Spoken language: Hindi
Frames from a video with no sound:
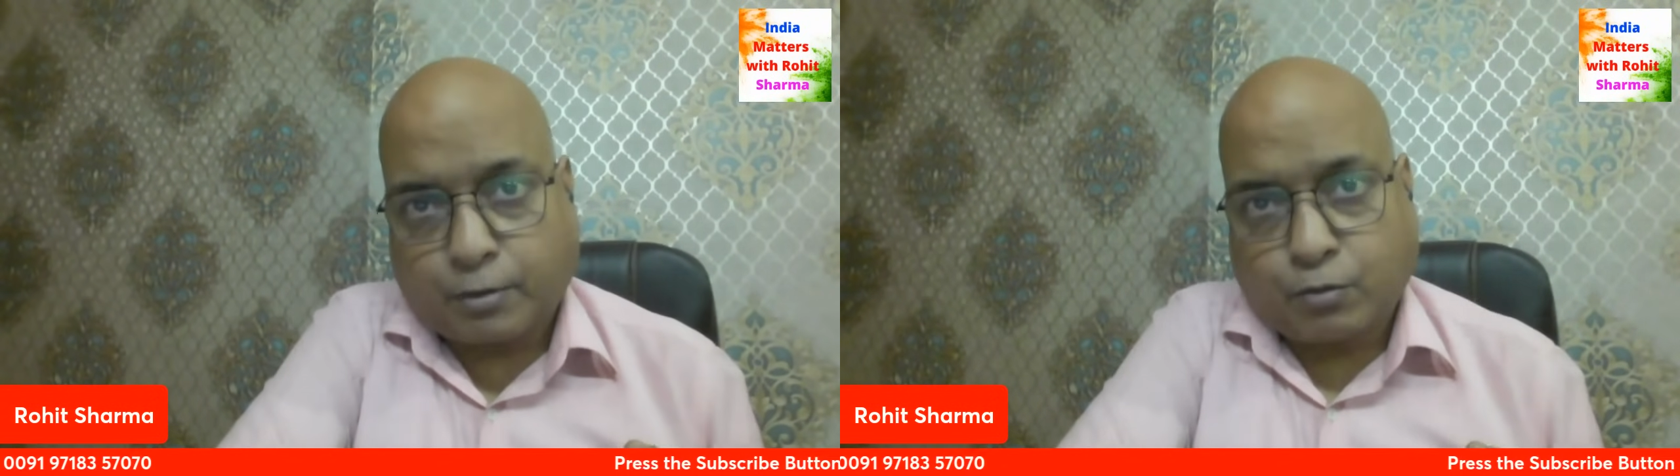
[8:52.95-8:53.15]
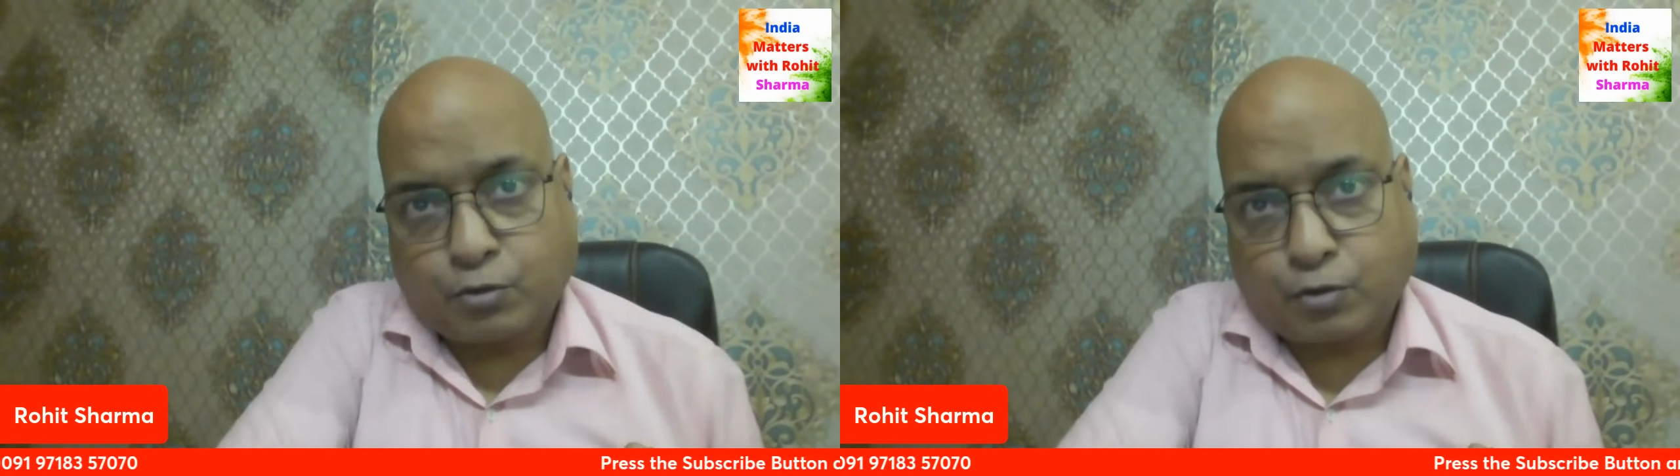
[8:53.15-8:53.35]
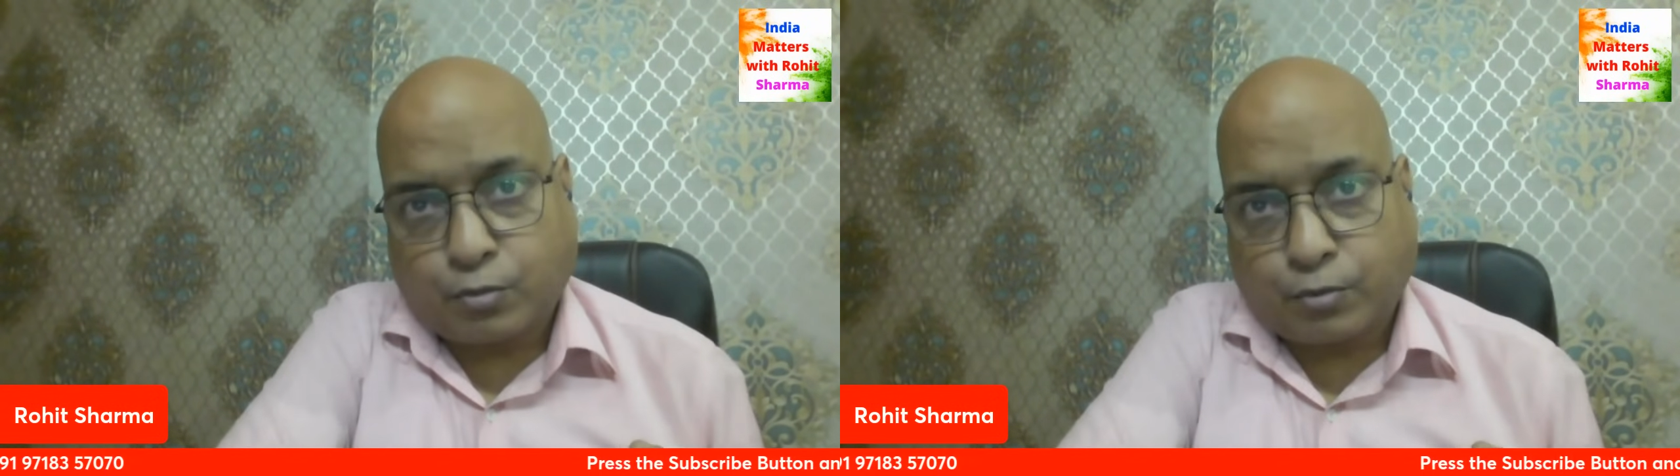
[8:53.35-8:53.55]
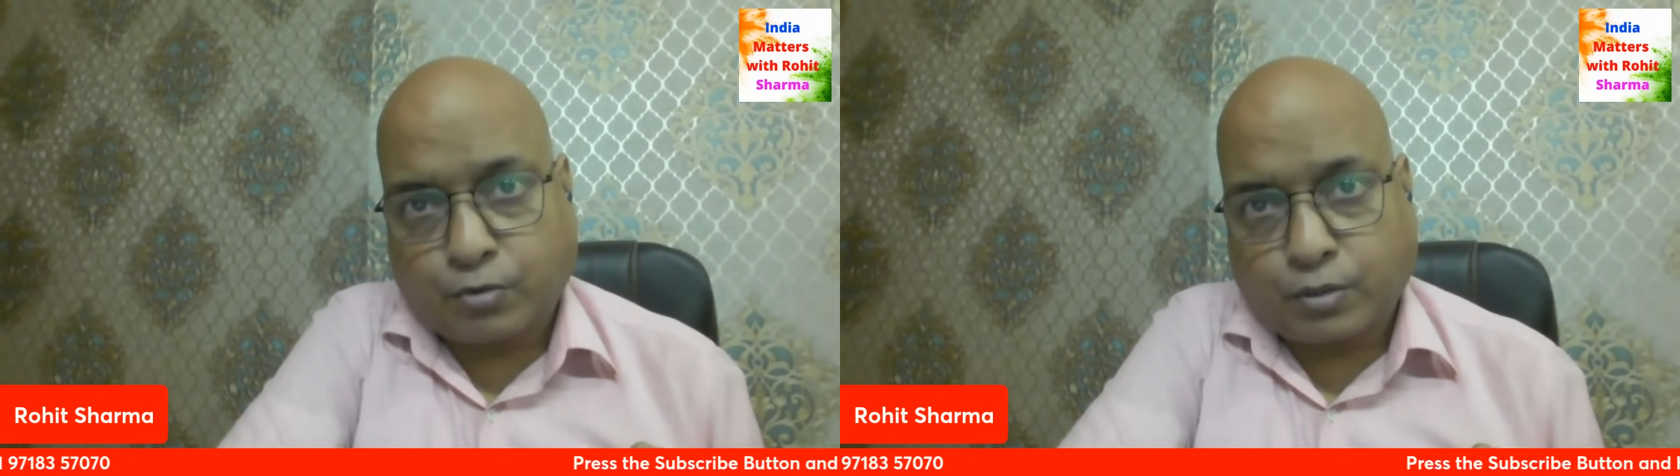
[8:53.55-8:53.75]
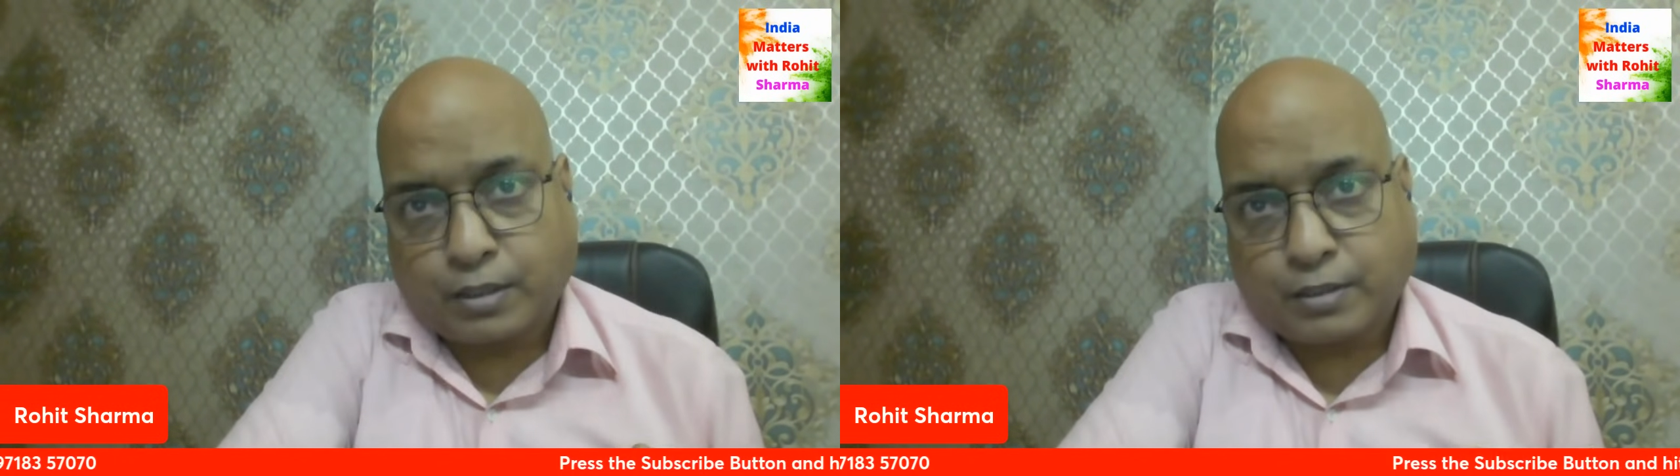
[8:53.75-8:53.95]
बलूचियों को भी
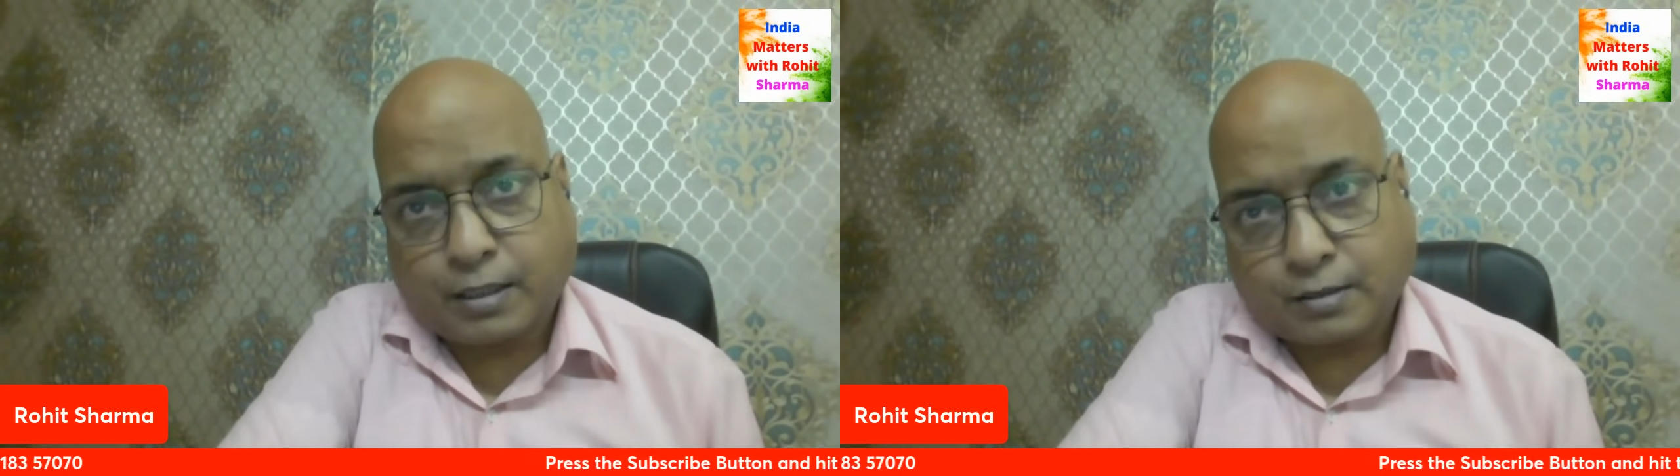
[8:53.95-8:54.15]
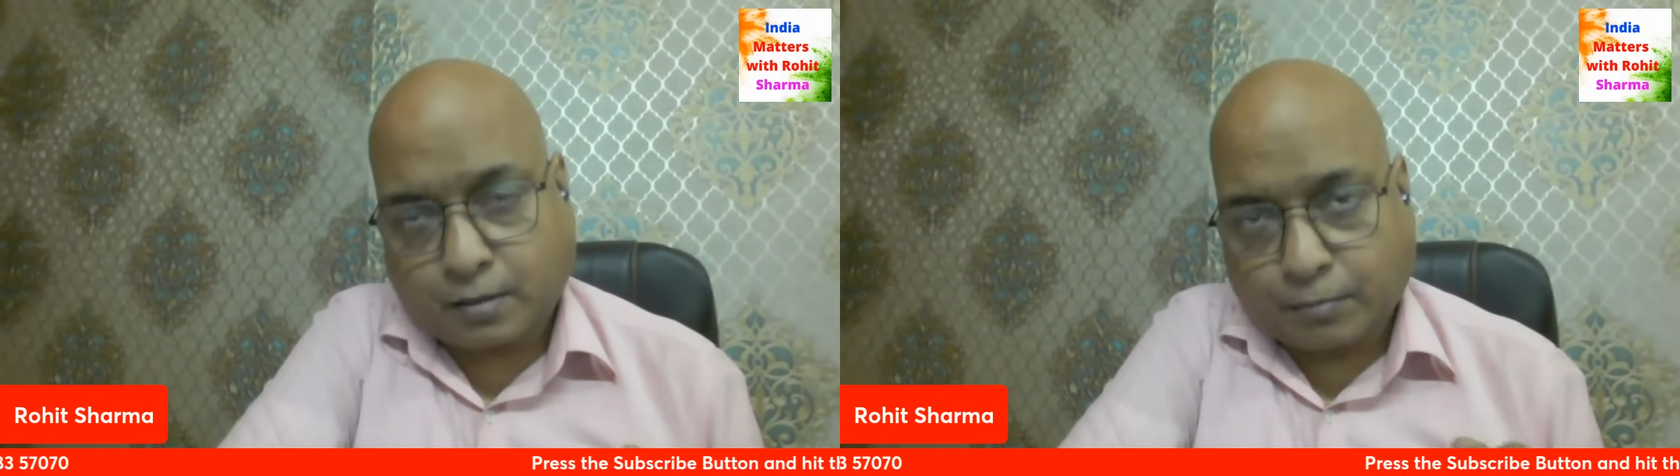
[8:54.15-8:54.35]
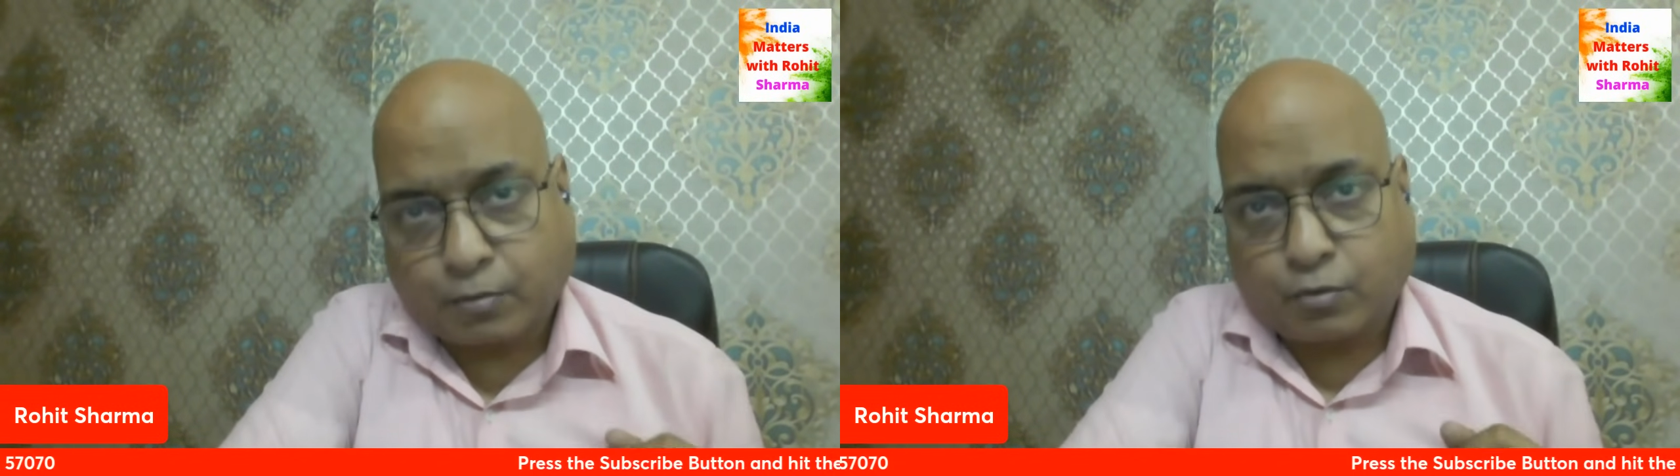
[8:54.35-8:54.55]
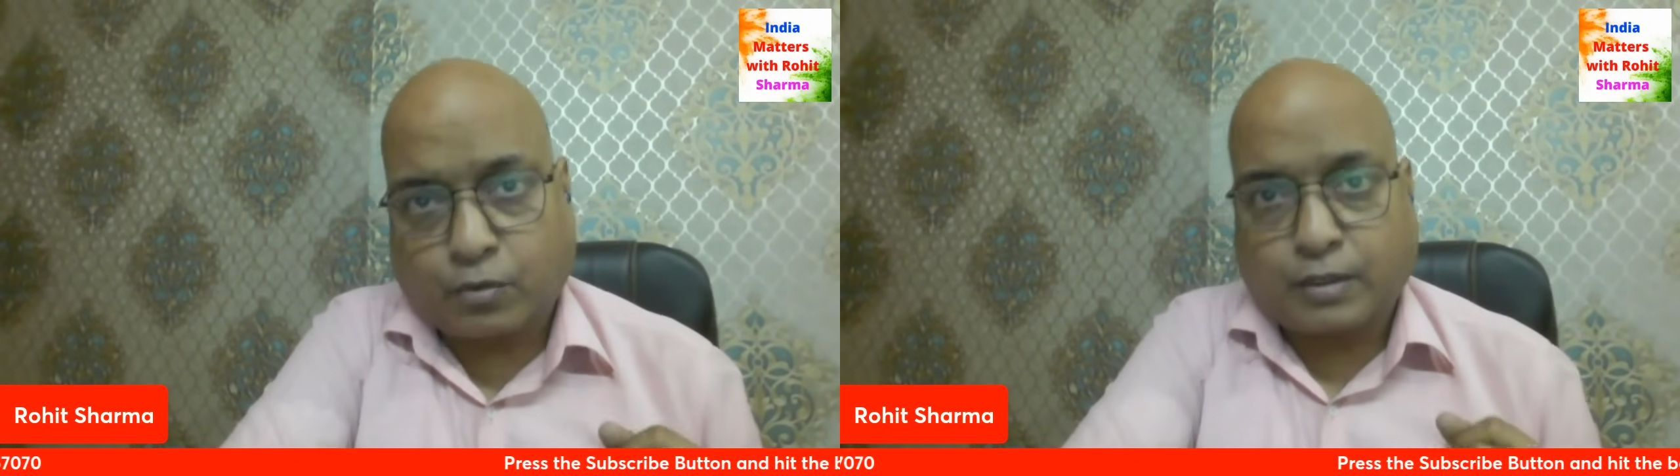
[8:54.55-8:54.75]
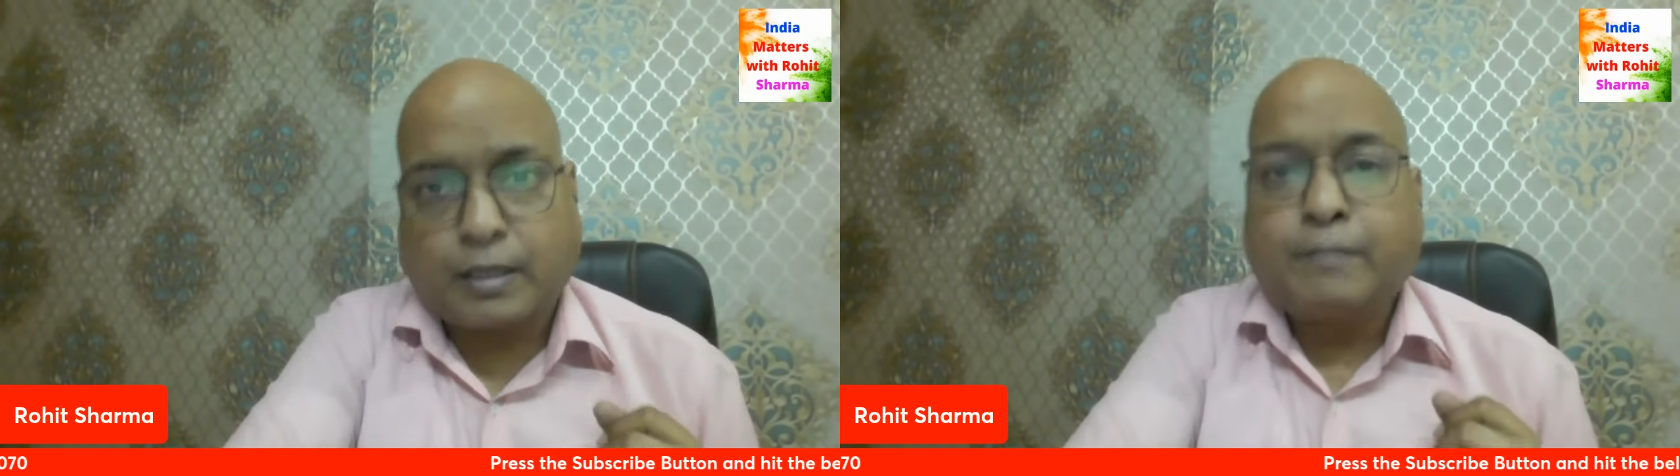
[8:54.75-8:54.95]
धोखा दिया सबको
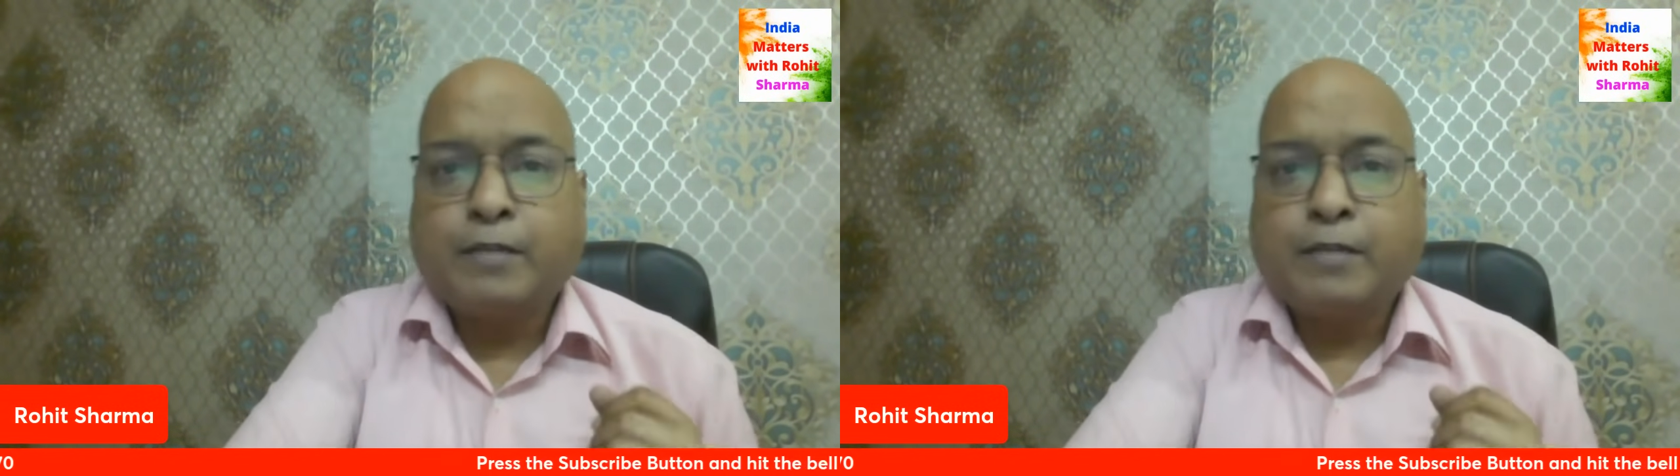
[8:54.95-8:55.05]
धोखा दिया